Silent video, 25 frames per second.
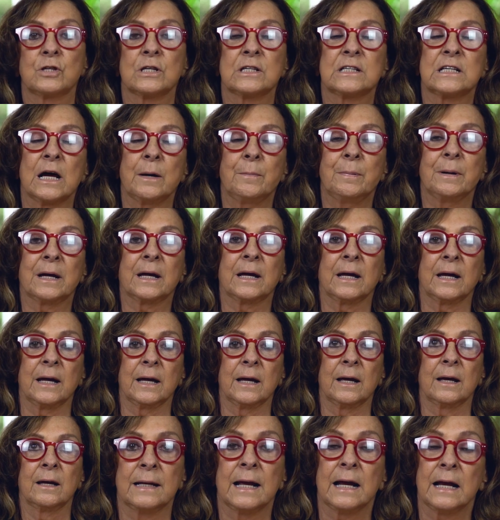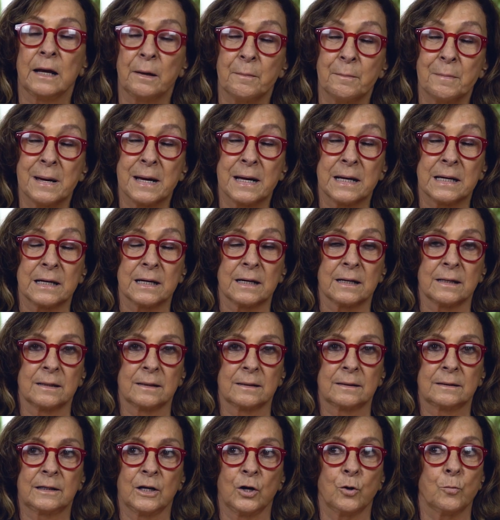Você sabe que na
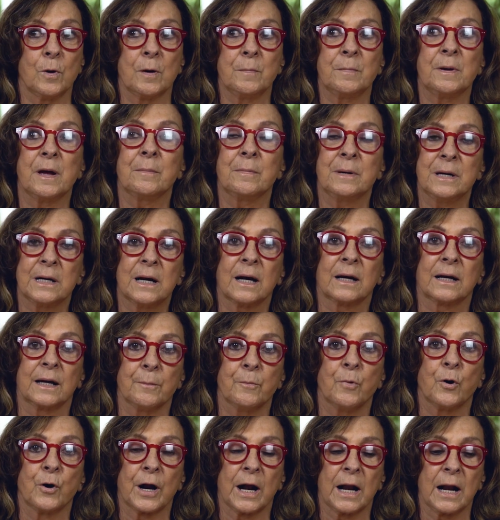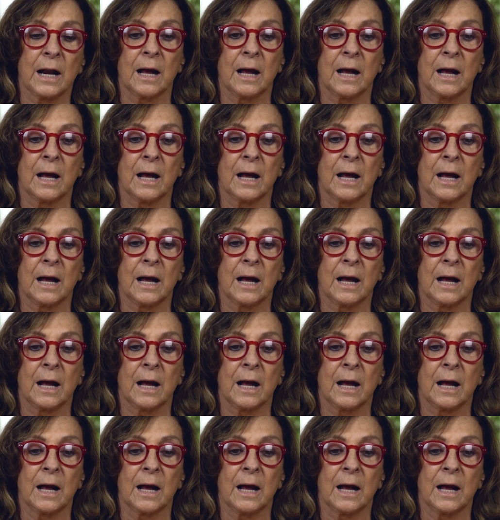Alemanha tem uma minha amiga que mora